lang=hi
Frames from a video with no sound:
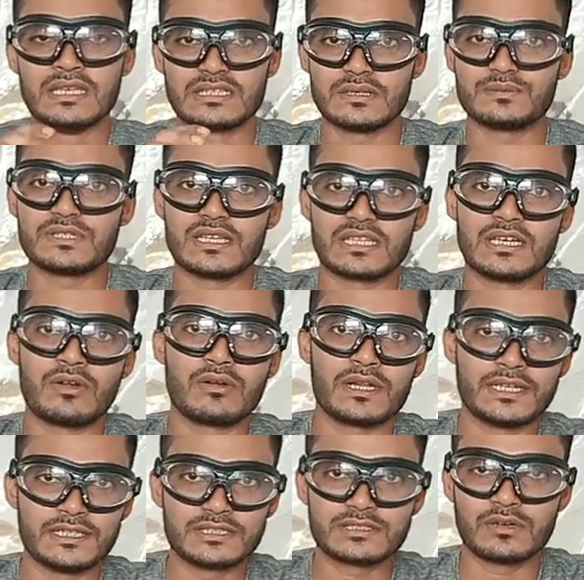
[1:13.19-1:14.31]
सबसे ज़्यादा
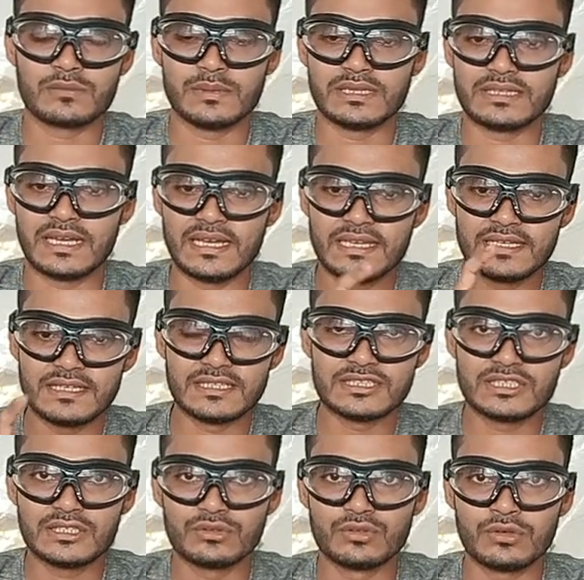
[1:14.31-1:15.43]
ऑनलाइन डिस्काउंट मिलता है
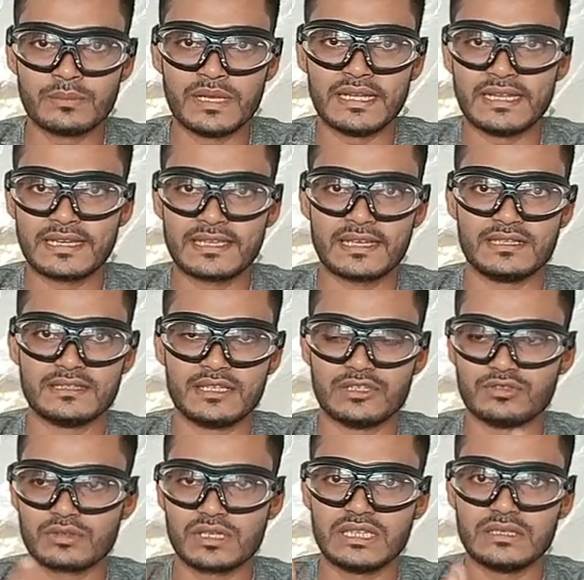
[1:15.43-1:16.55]
इसी दो महीने के अंदर
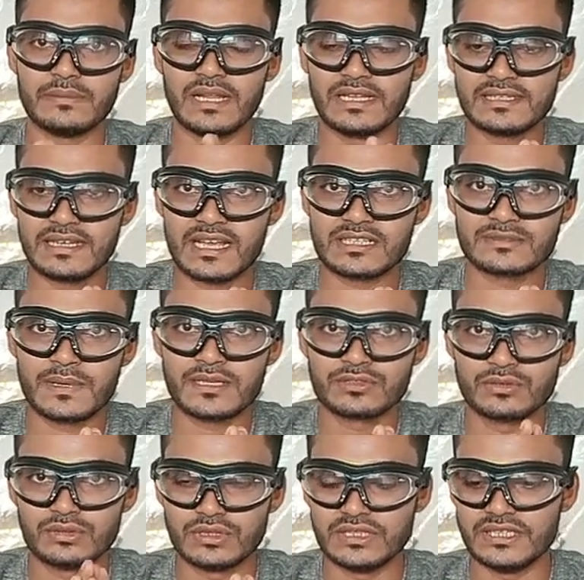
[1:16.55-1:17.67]
जो कि दिवाली के आसपास
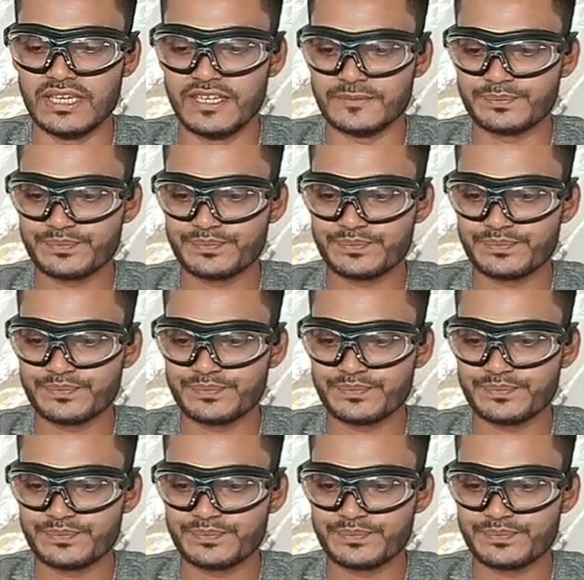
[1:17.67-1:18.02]
होती है